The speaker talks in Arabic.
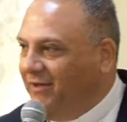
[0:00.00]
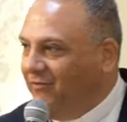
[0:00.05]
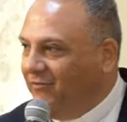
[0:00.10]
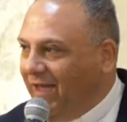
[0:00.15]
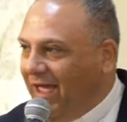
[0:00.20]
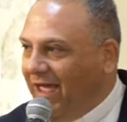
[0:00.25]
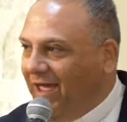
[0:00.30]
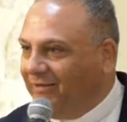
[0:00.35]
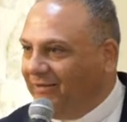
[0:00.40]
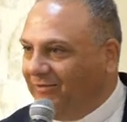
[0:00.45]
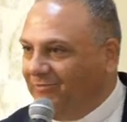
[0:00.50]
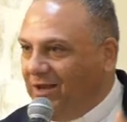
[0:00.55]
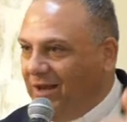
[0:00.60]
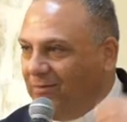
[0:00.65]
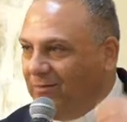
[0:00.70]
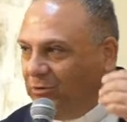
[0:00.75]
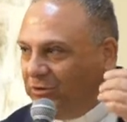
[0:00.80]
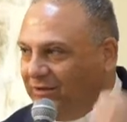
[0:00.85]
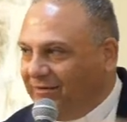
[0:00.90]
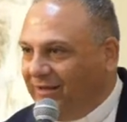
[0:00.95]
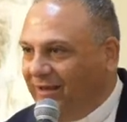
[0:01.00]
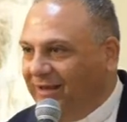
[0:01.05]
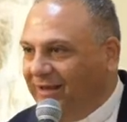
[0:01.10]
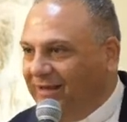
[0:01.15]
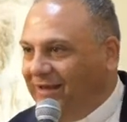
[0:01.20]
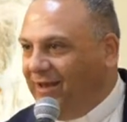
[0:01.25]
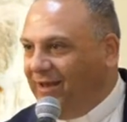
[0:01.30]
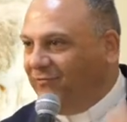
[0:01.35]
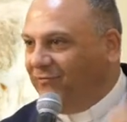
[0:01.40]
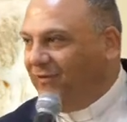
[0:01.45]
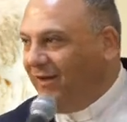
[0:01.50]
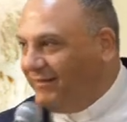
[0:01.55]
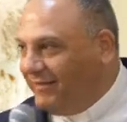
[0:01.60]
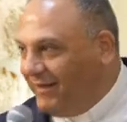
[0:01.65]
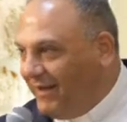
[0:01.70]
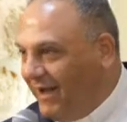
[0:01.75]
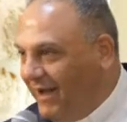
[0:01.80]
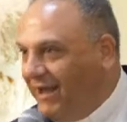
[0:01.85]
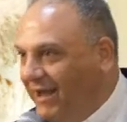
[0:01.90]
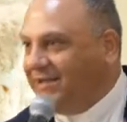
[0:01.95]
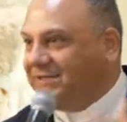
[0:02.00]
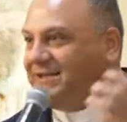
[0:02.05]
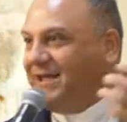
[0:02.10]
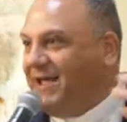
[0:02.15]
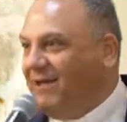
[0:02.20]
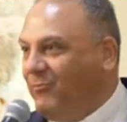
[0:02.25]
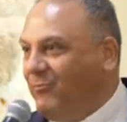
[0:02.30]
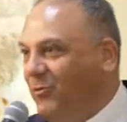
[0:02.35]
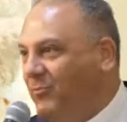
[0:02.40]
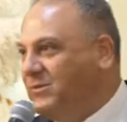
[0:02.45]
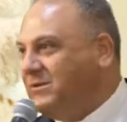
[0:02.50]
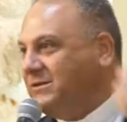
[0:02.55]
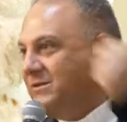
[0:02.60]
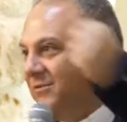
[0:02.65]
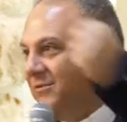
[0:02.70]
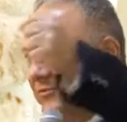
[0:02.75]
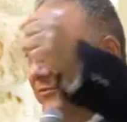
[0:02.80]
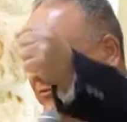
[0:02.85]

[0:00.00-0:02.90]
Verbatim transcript: فئات من المتدينين فايتين على احزاب وبس...